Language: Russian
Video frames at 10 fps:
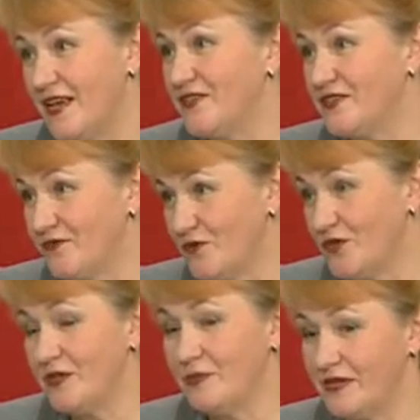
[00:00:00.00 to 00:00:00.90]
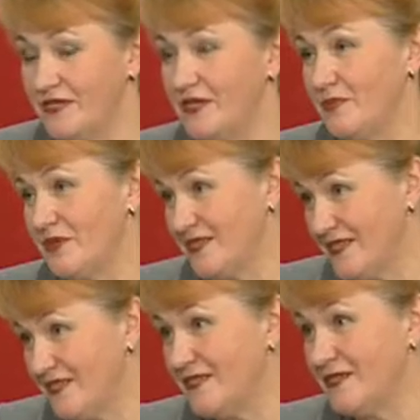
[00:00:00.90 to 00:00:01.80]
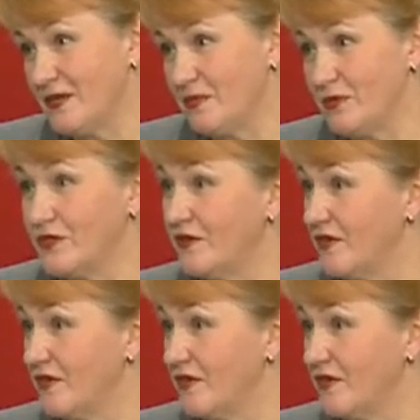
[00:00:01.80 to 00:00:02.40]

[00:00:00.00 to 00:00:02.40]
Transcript: Сегодня, придя пациент к нам, он угу.